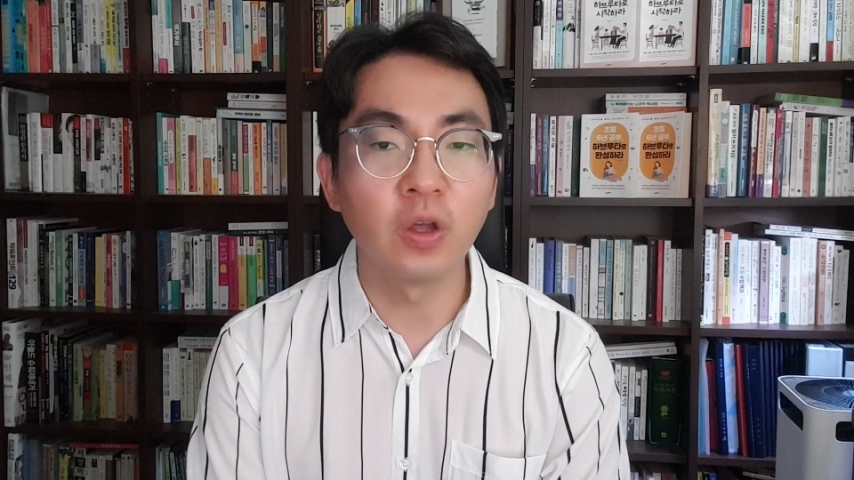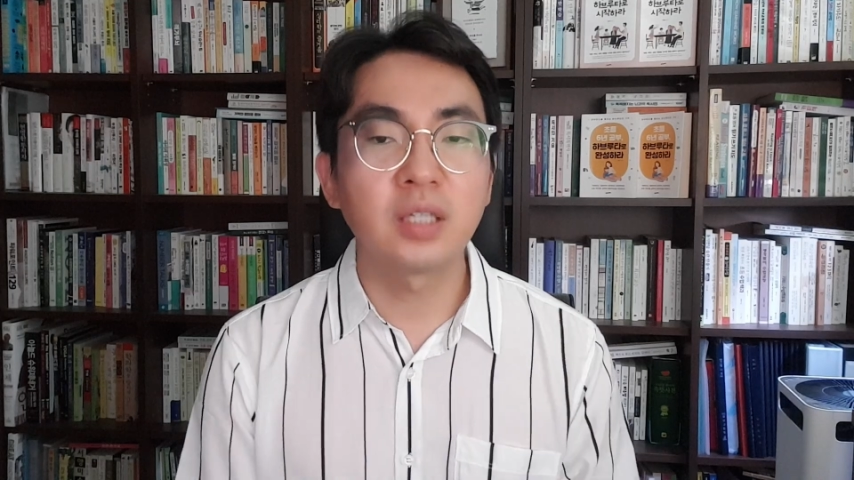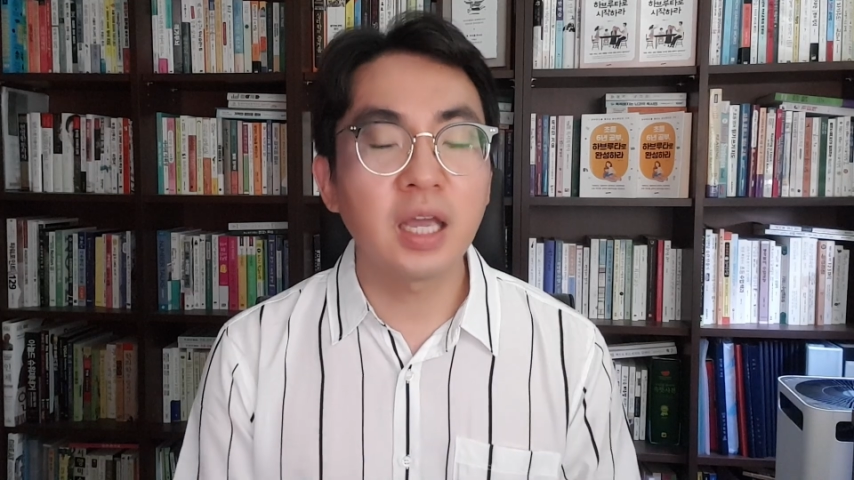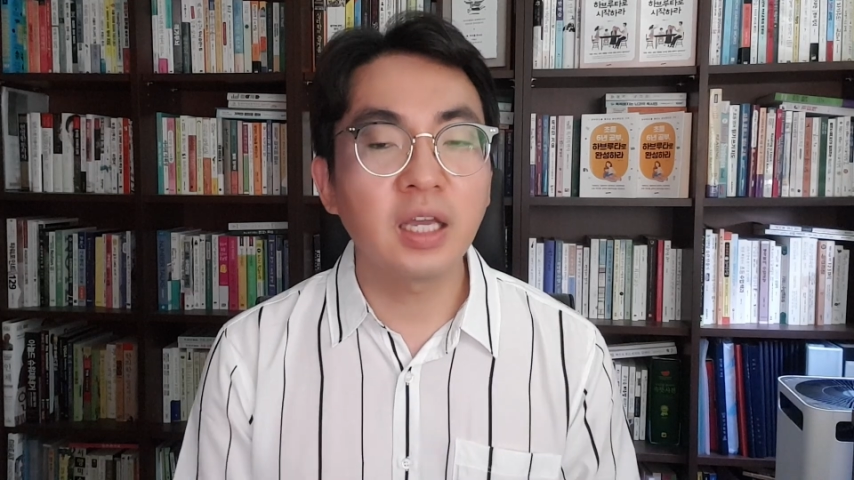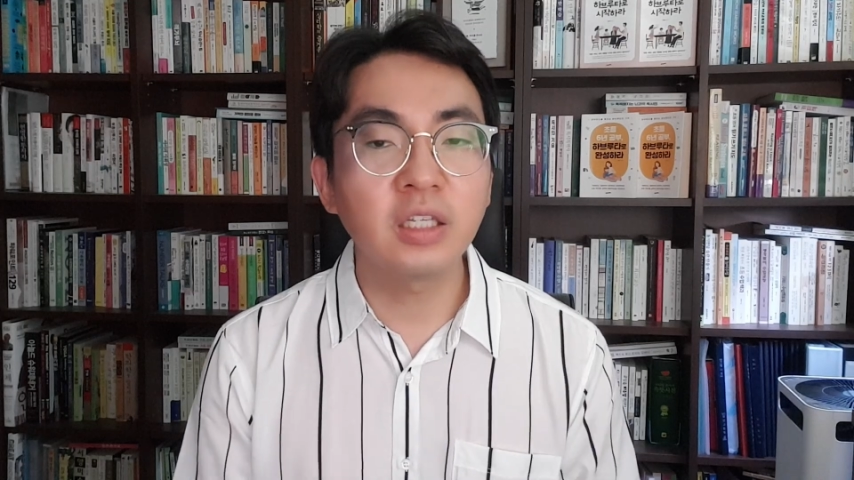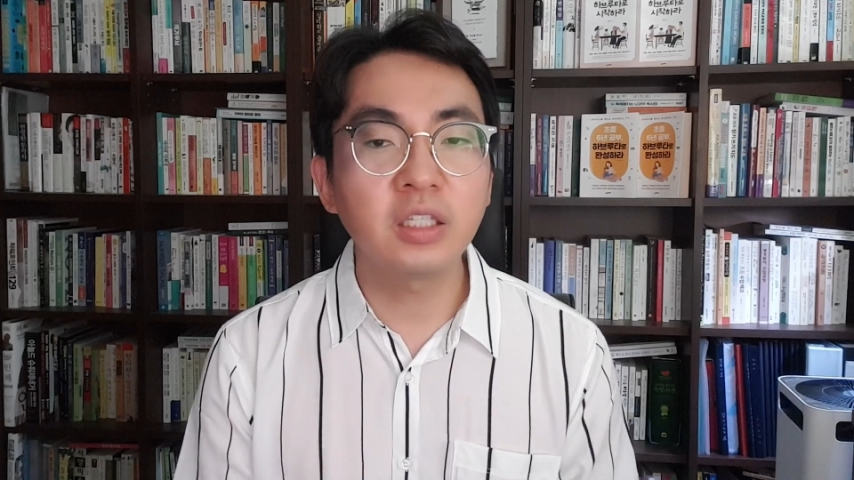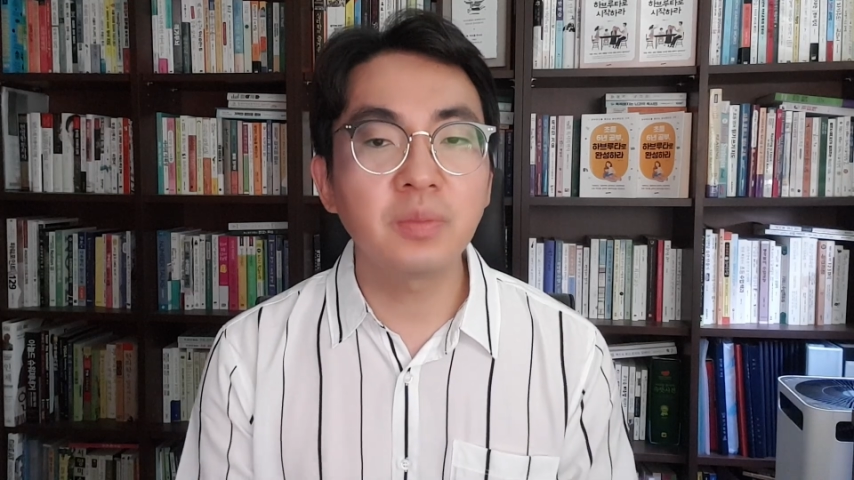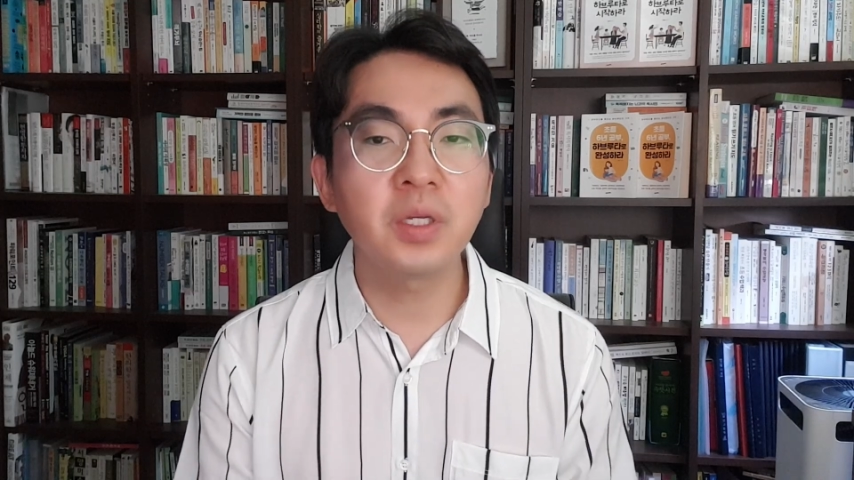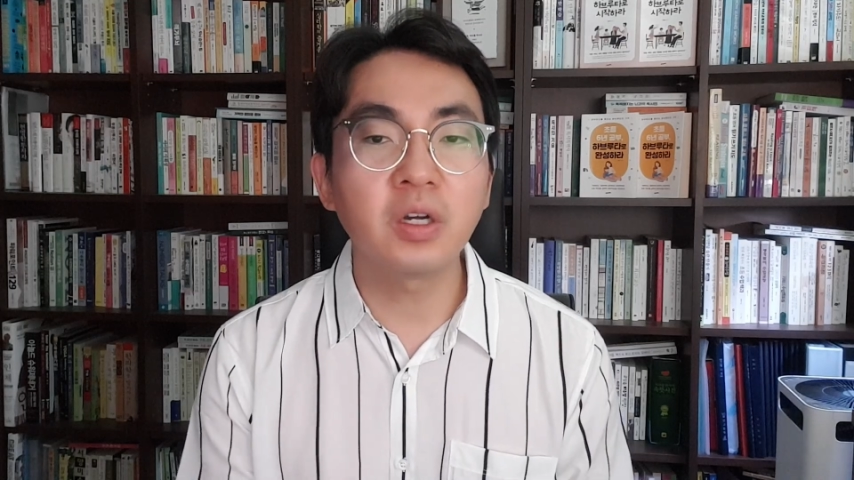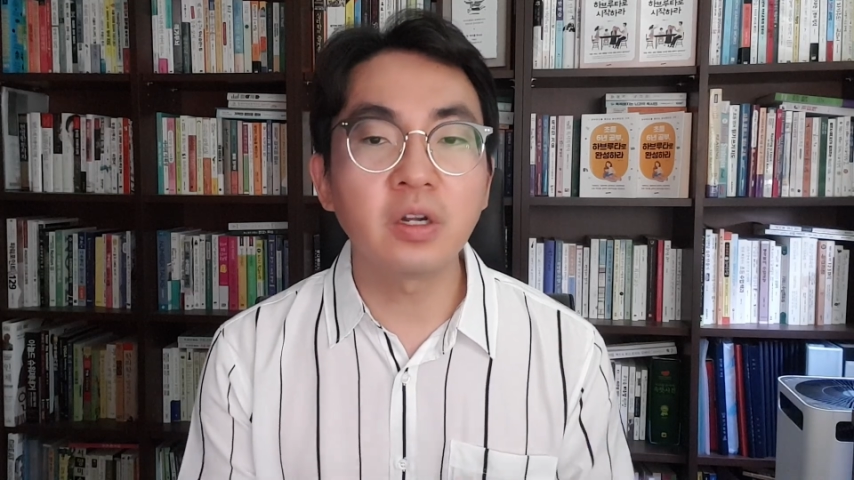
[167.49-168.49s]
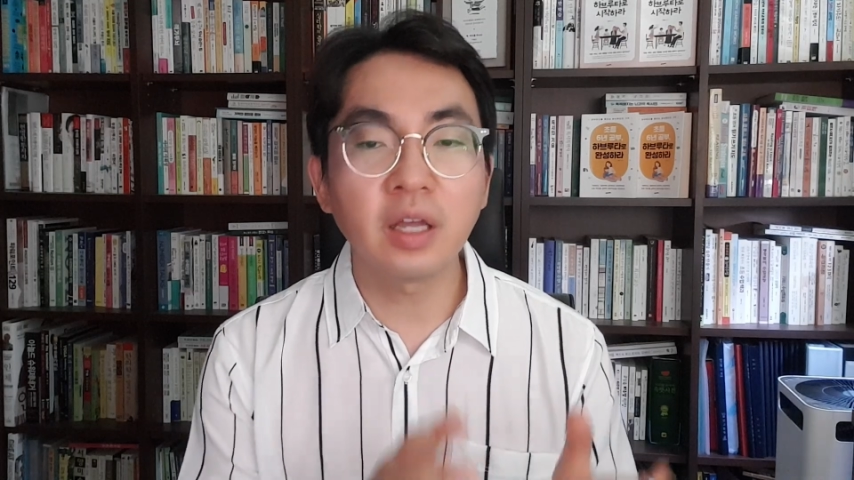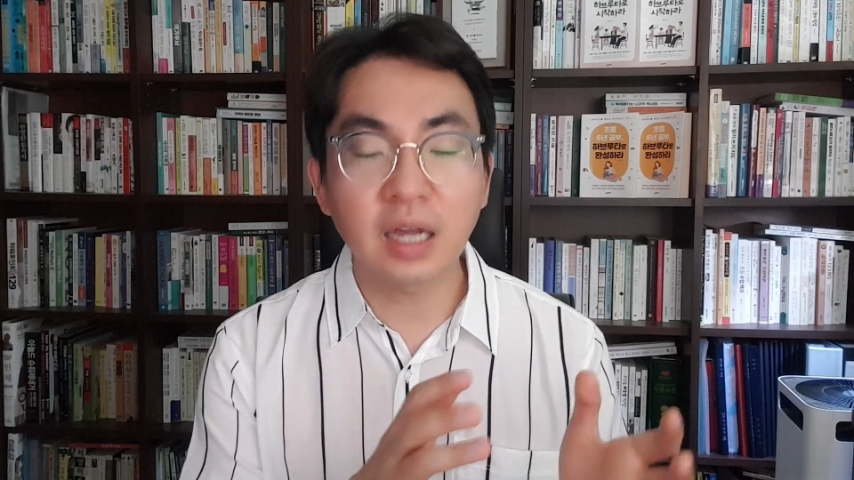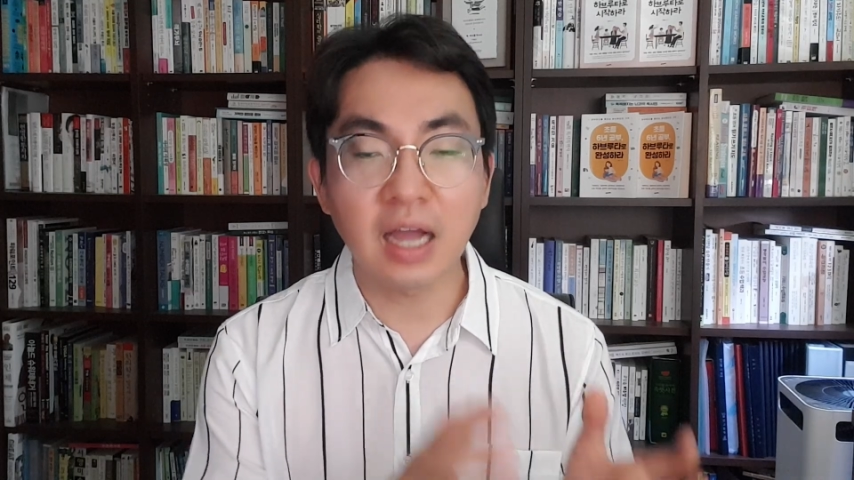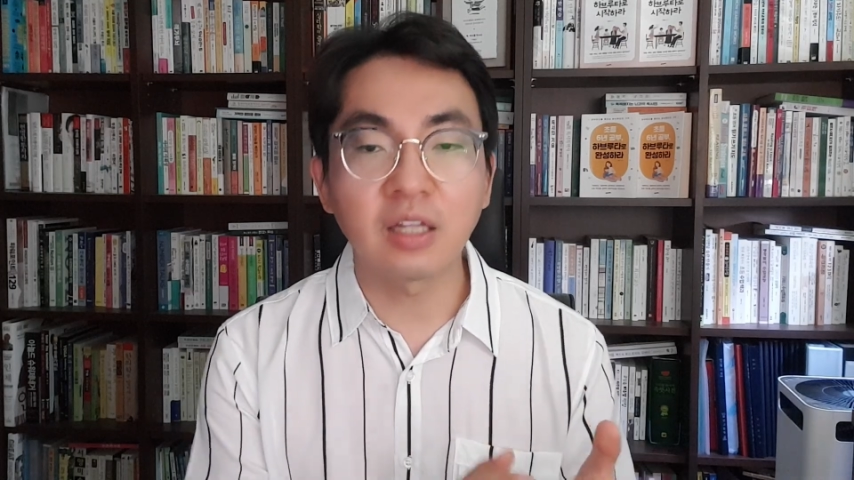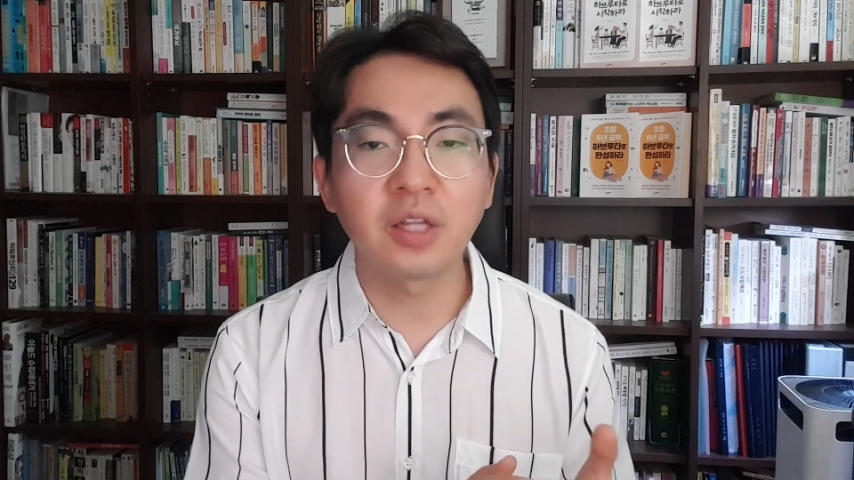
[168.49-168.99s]
세계 십 위권의
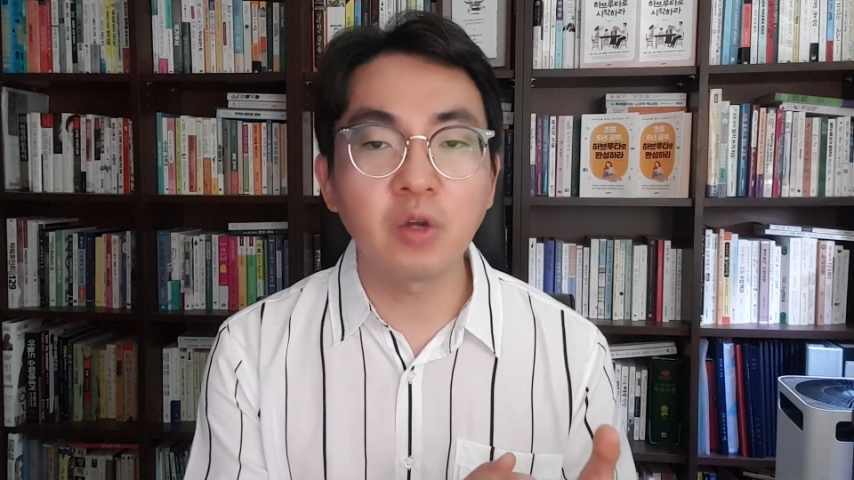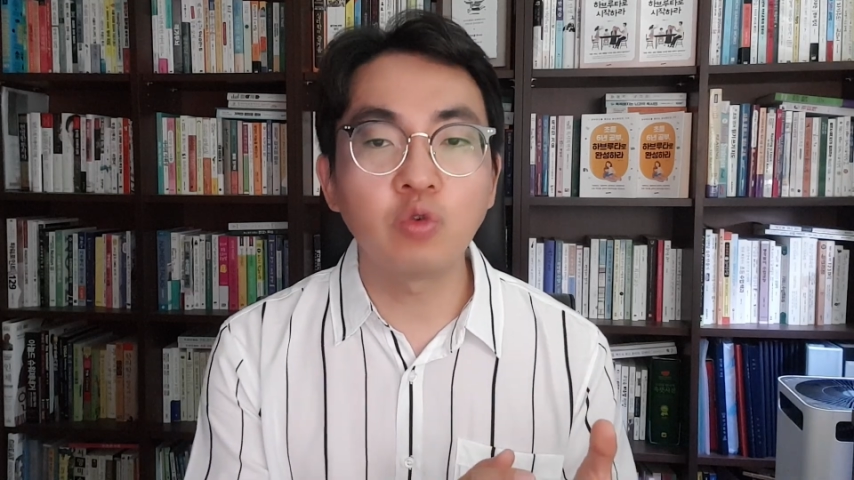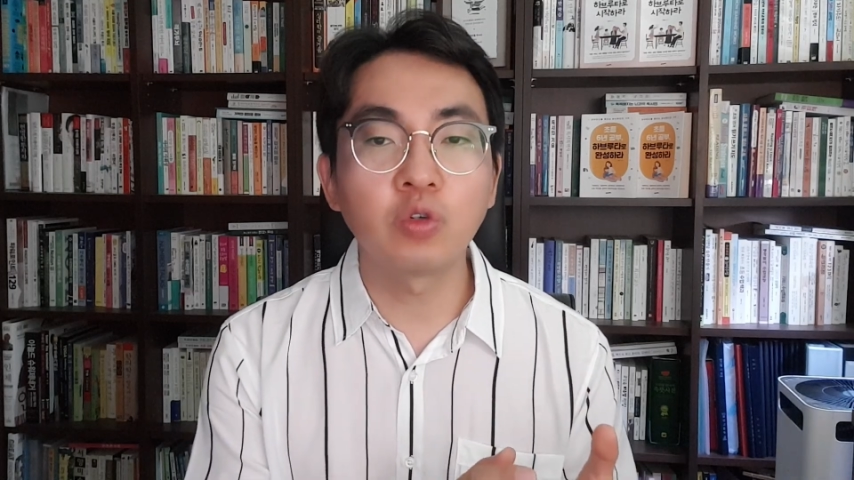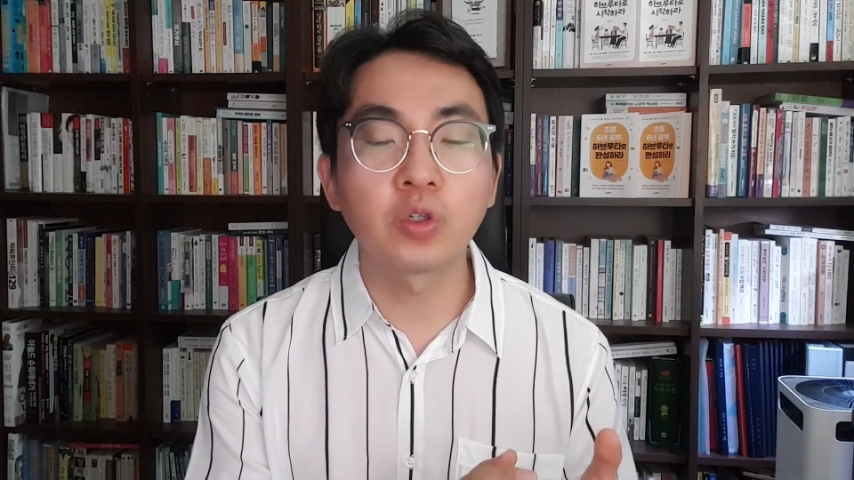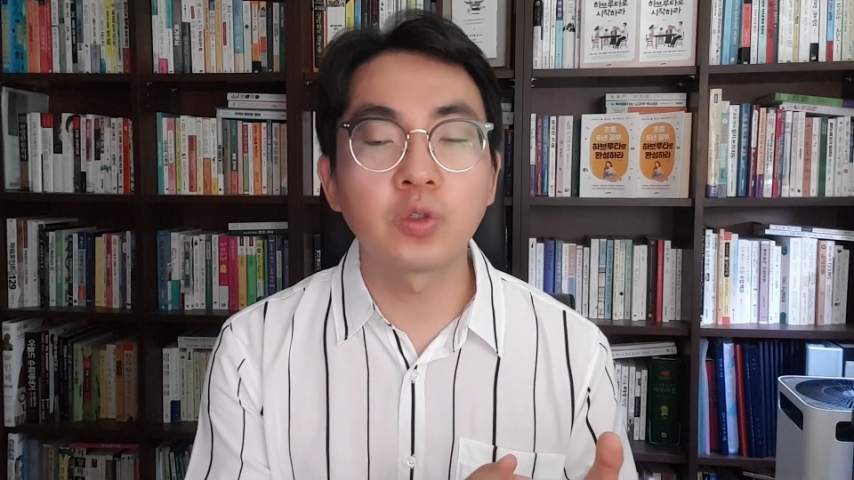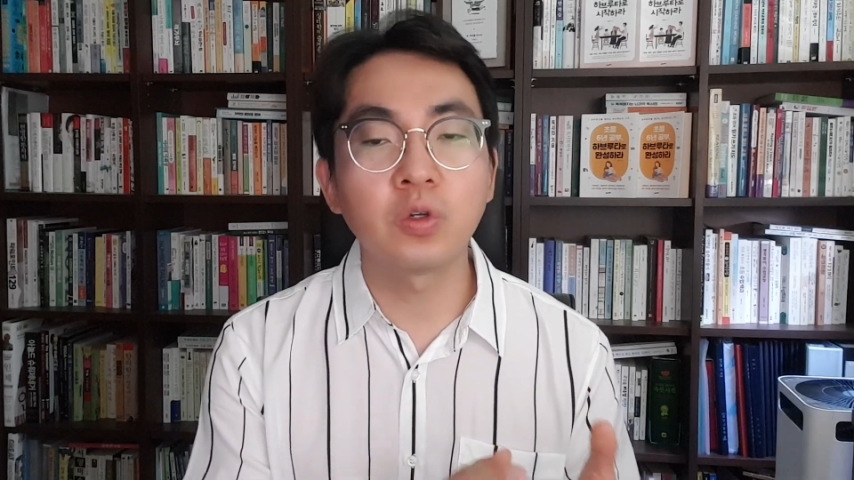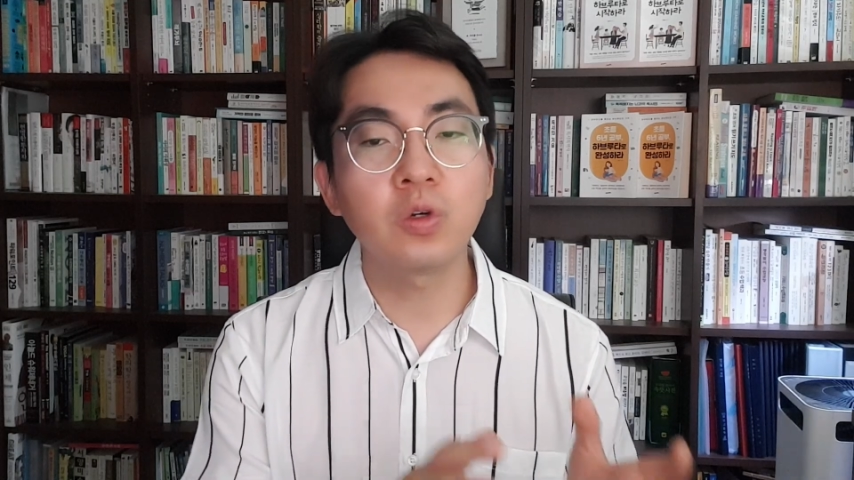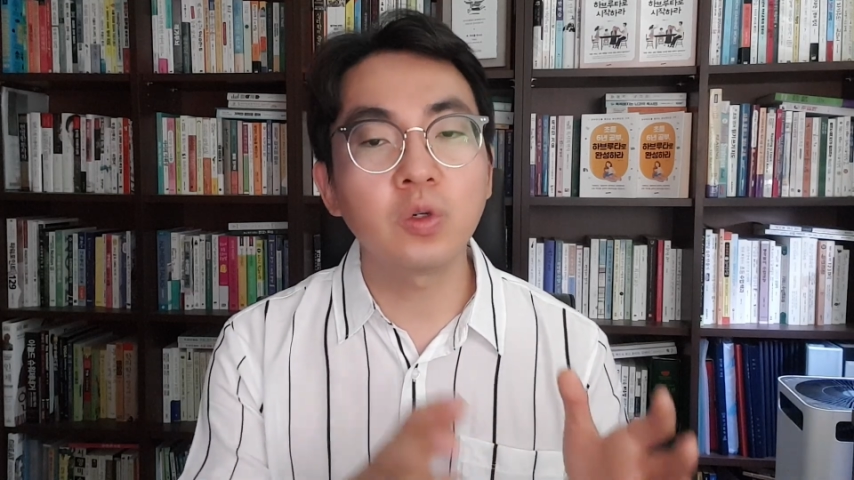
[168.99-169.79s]
강대국으로서,